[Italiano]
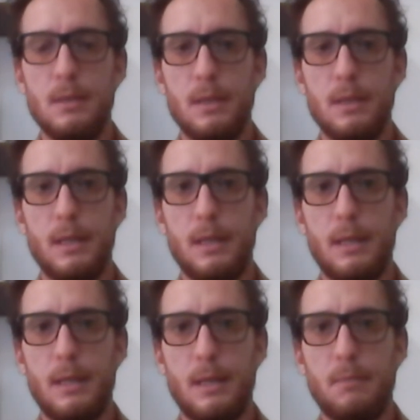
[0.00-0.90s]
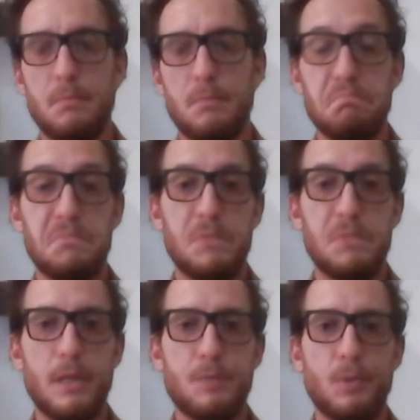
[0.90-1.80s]
Eh,
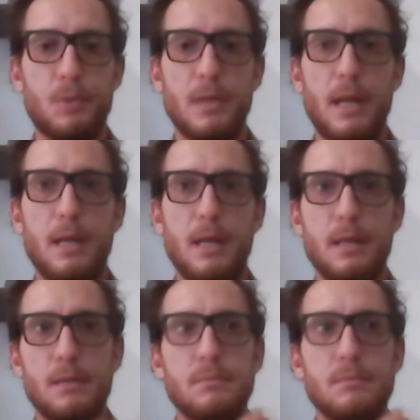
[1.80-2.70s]
ti risponderei